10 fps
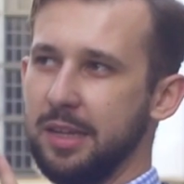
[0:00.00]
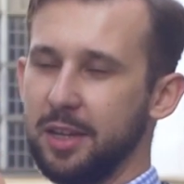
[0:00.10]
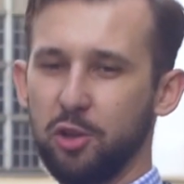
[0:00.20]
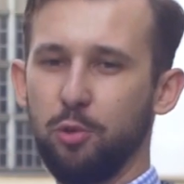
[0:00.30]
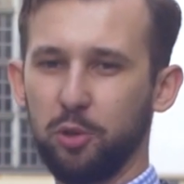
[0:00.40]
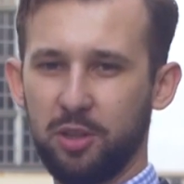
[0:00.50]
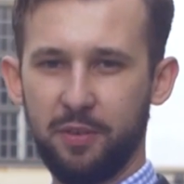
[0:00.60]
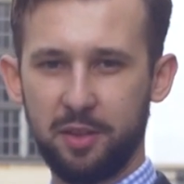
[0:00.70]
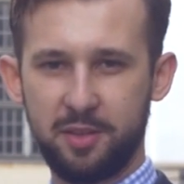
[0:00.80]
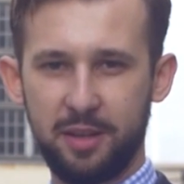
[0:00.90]
jedną
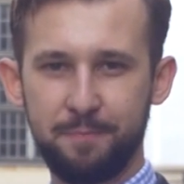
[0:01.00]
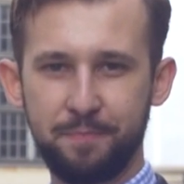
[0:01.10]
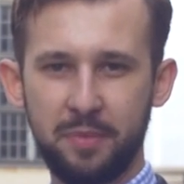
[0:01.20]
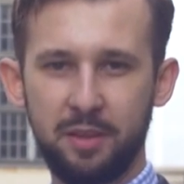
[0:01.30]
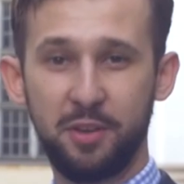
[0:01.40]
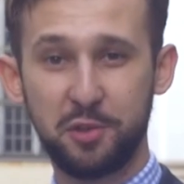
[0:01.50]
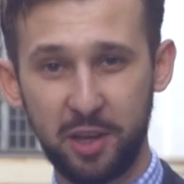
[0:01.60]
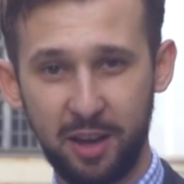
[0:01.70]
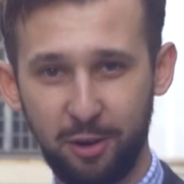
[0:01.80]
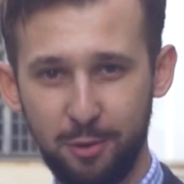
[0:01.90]
motywację.
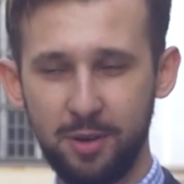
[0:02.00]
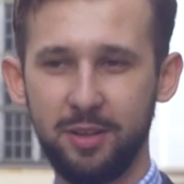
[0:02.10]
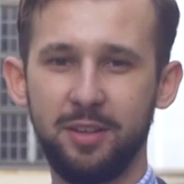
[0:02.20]
Wiecie jaką?